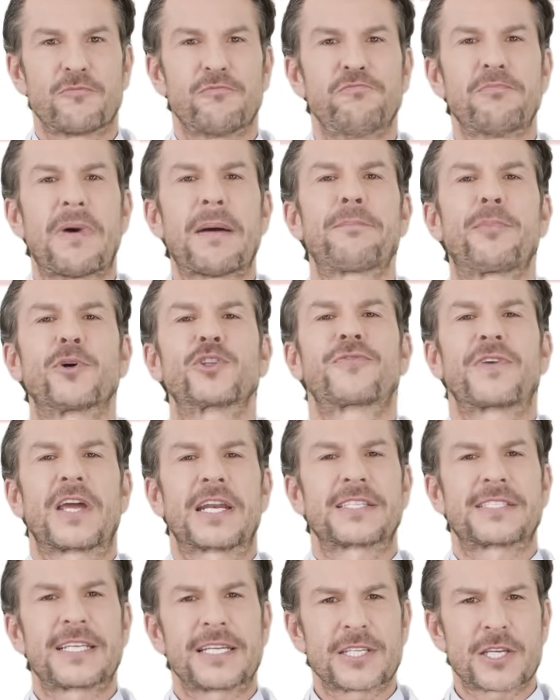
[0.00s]
Mam
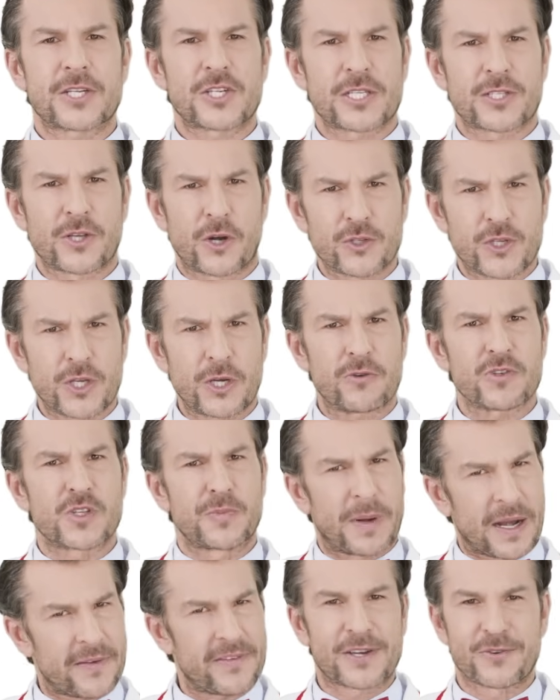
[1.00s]
potwierdzenie, że z rodziną
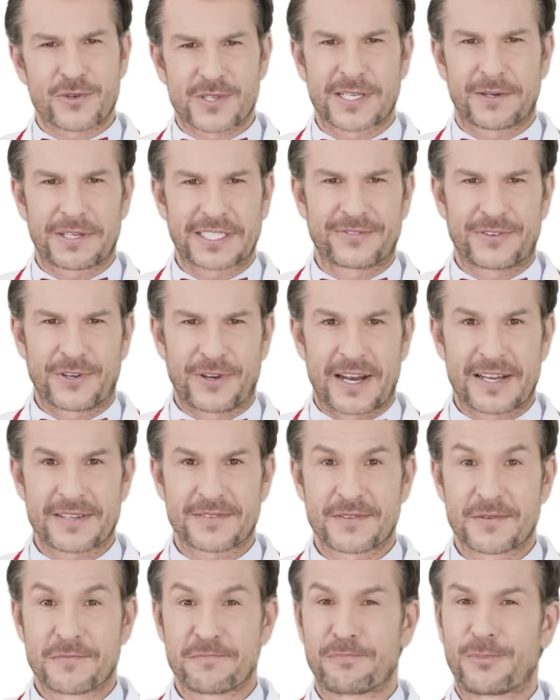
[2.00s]
sprawa już załatwiona.
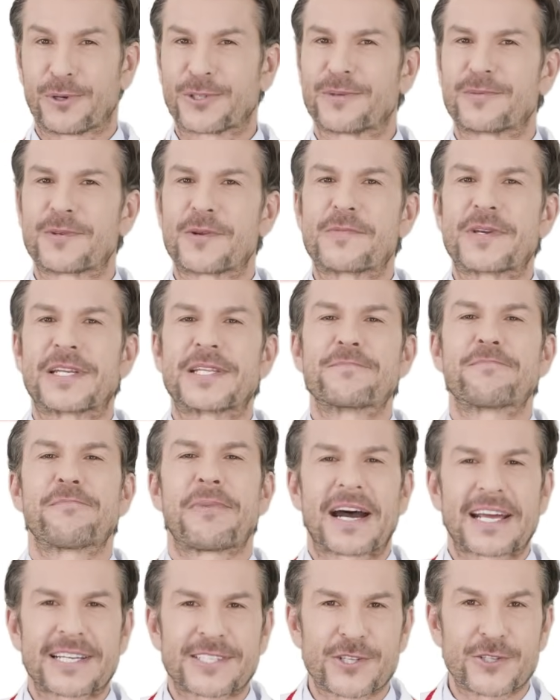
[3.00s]
Podobno byli
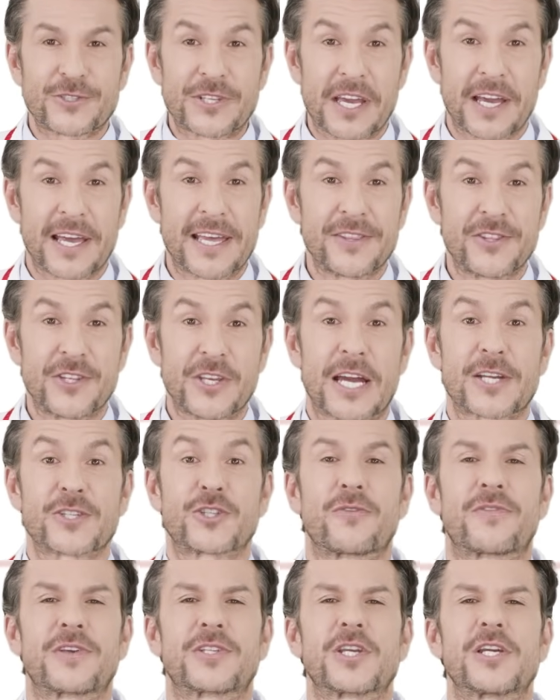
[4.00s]
bardzo niechętni, aż
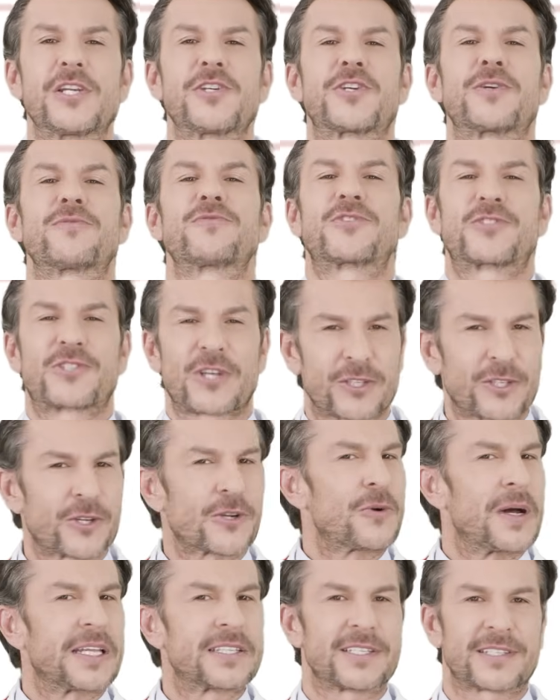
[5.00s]
dowiedzieli się, co
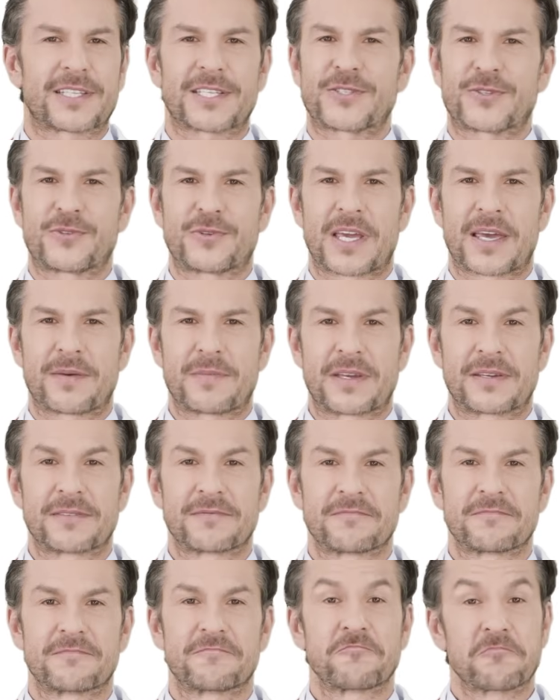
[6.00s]
dokładnie testujemy.
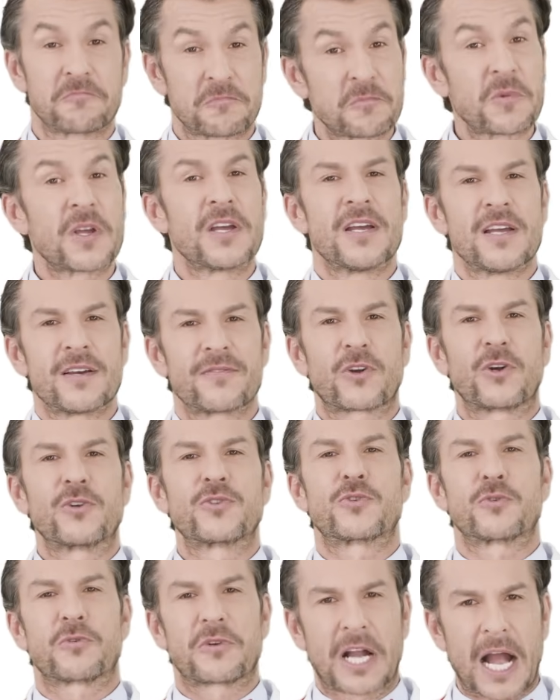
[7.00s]
W
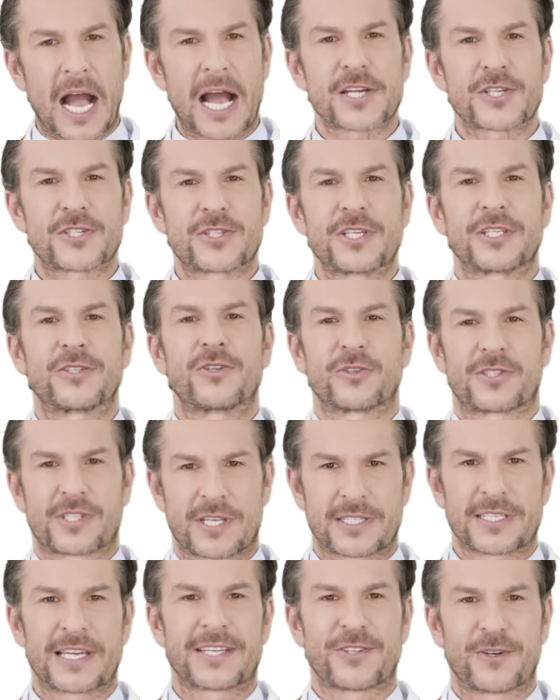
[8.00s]
końcu każdy
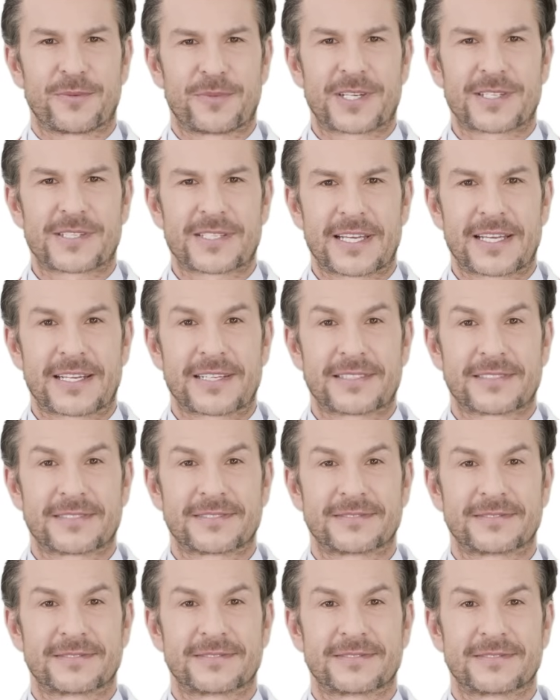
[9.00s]
docenia dobry sen.
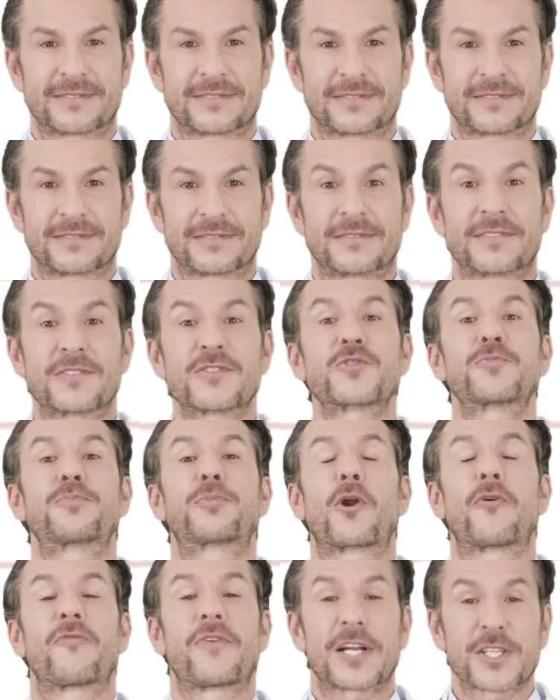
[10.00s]

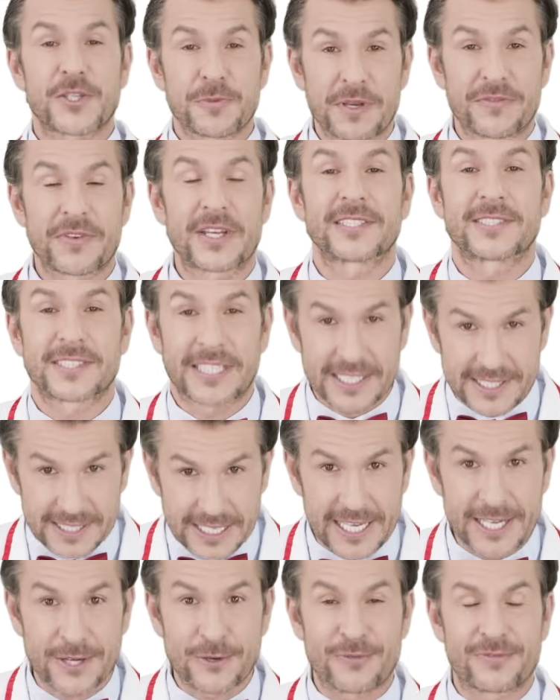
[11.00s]
Sprowadźmy więc
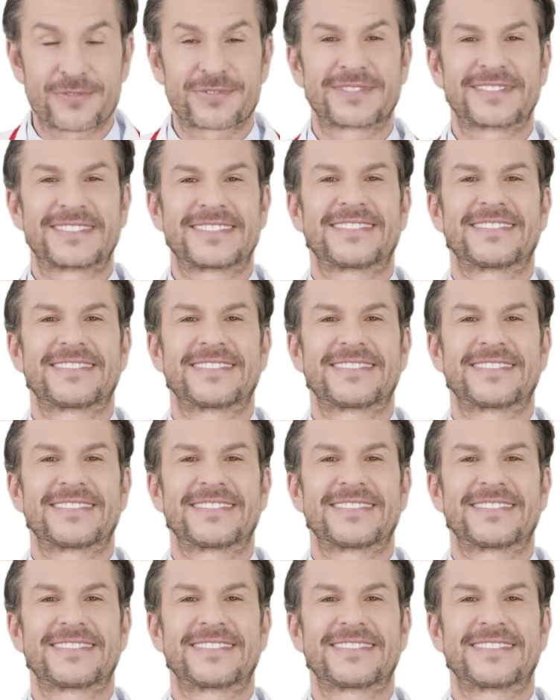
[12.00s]
testerów.